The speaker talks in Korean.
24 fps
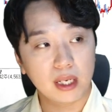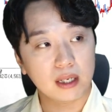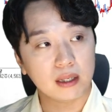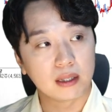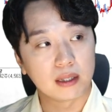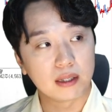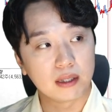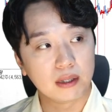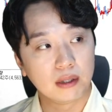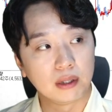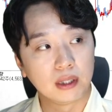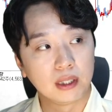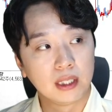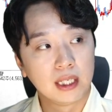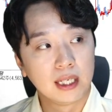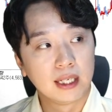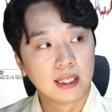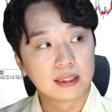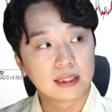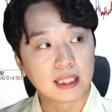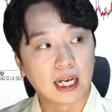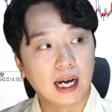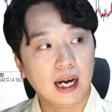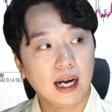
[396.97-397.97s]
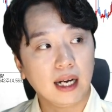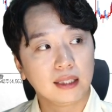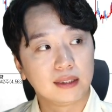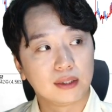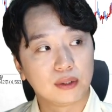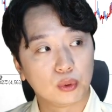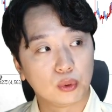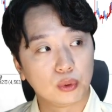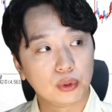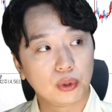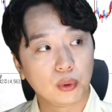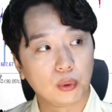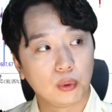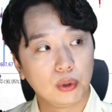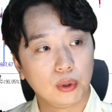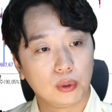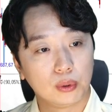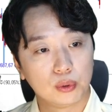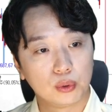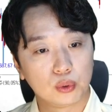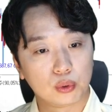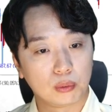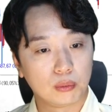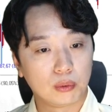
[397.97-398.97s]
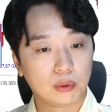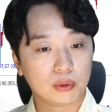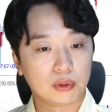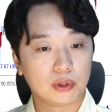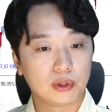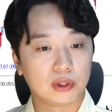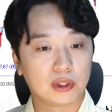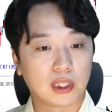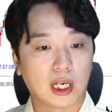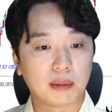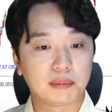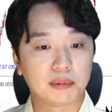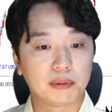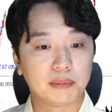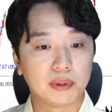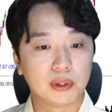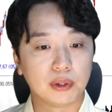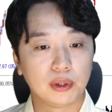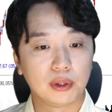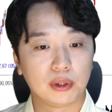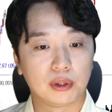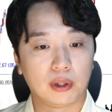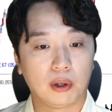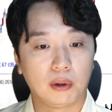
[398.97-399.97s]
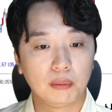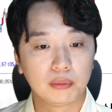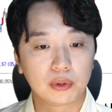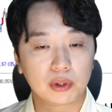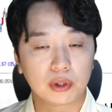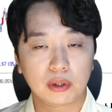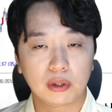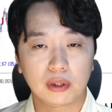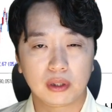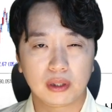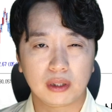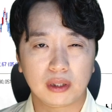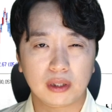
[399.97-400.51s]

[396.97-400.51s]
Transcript: 그래서 장안 좋을 때 올라오는 종목들을 잡으면요 엄청